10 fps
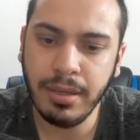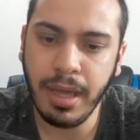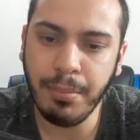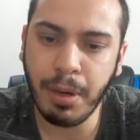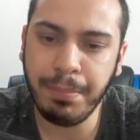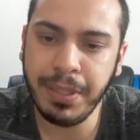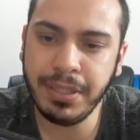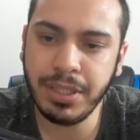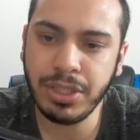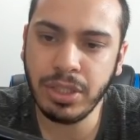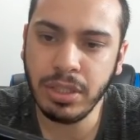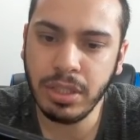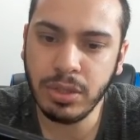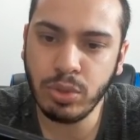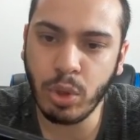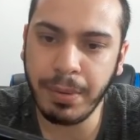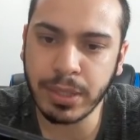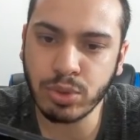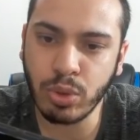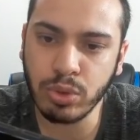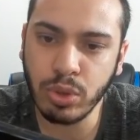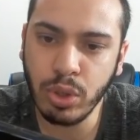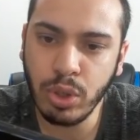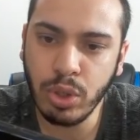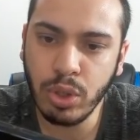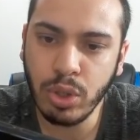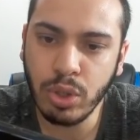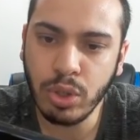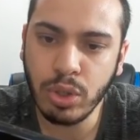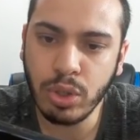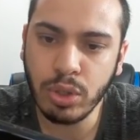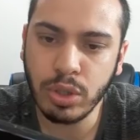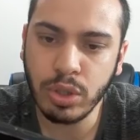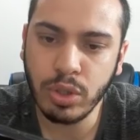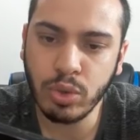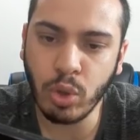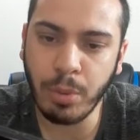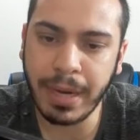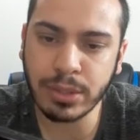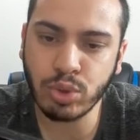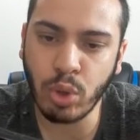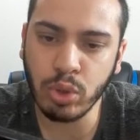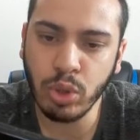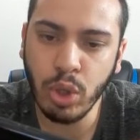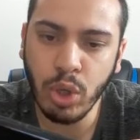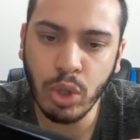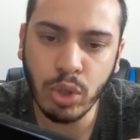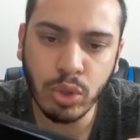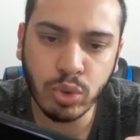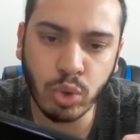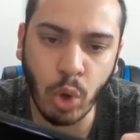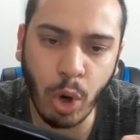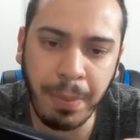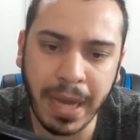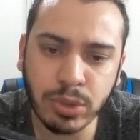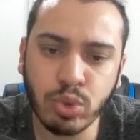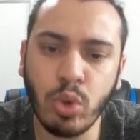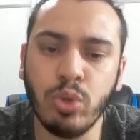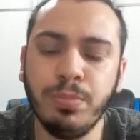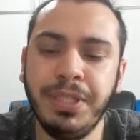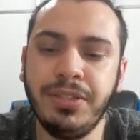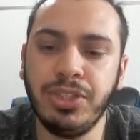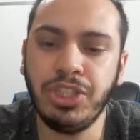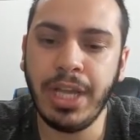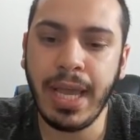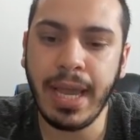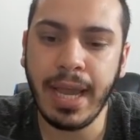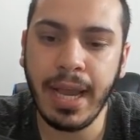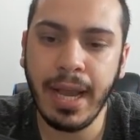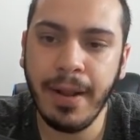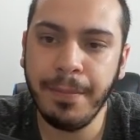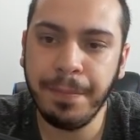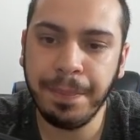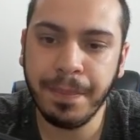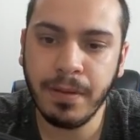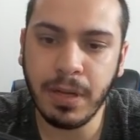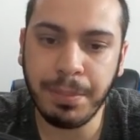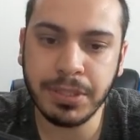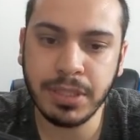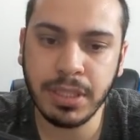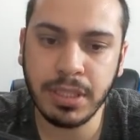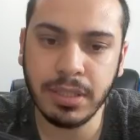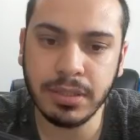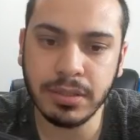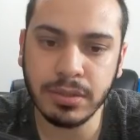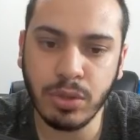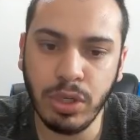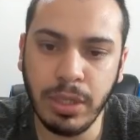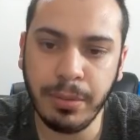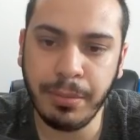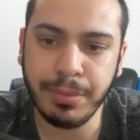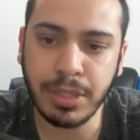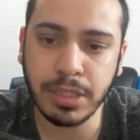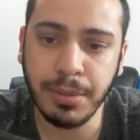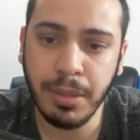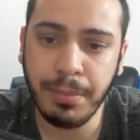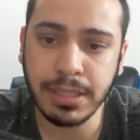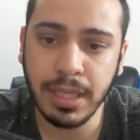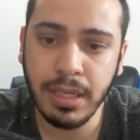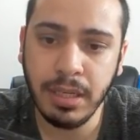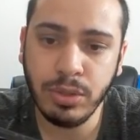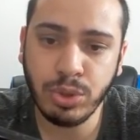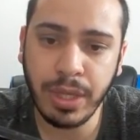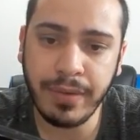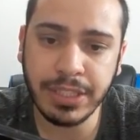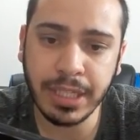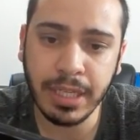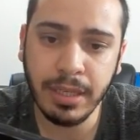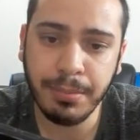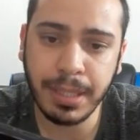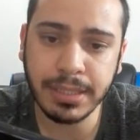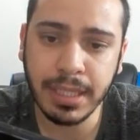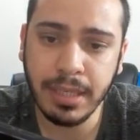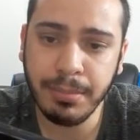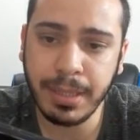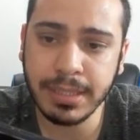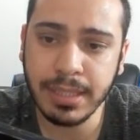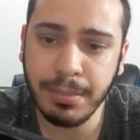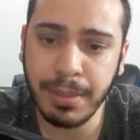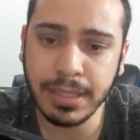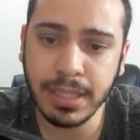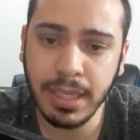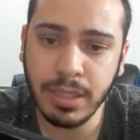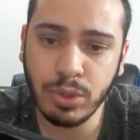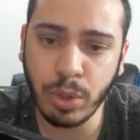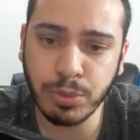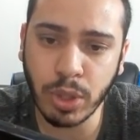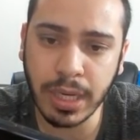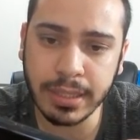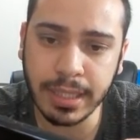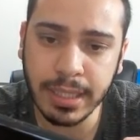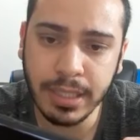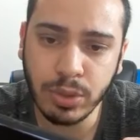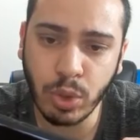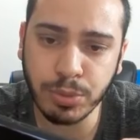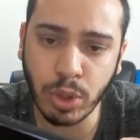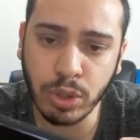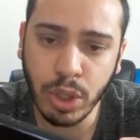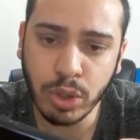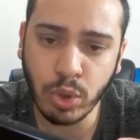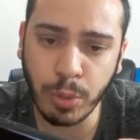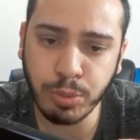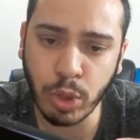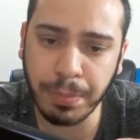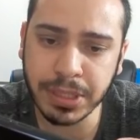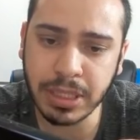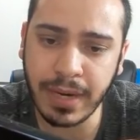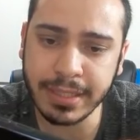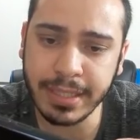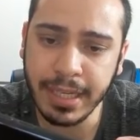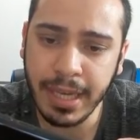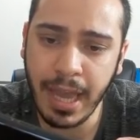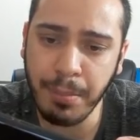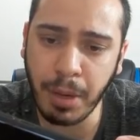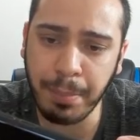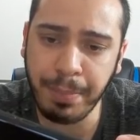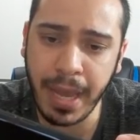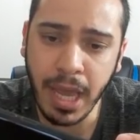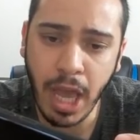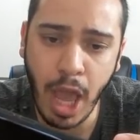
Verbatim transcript: Mbappe indirirsin. Robertson Robertson. Robertson. Peter Che. Kapatın. Gol yemememiz lazım. Bas. Şuraya verecek. Bas. Bas. Bas. Robson aldı. Robson. Robson pasını verdi. Mbappe.